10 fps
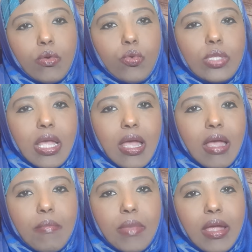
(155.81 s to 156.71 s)
وده
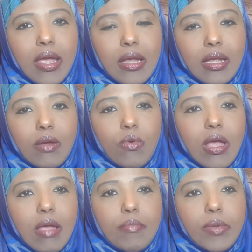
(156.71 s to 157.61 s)
أهم حاجة
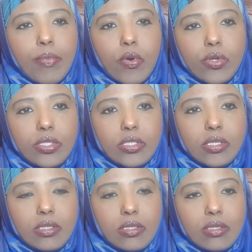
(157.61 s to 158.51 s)
وأهم بوينت
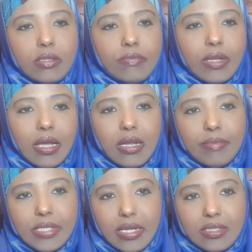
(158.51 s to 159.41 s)
في القناة
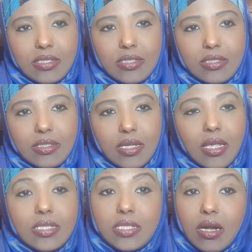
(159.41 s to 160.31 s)
بتاعتي
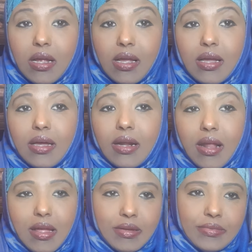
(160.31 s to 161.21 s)
الصراحة
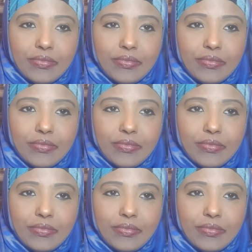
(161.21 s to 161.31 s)
راحة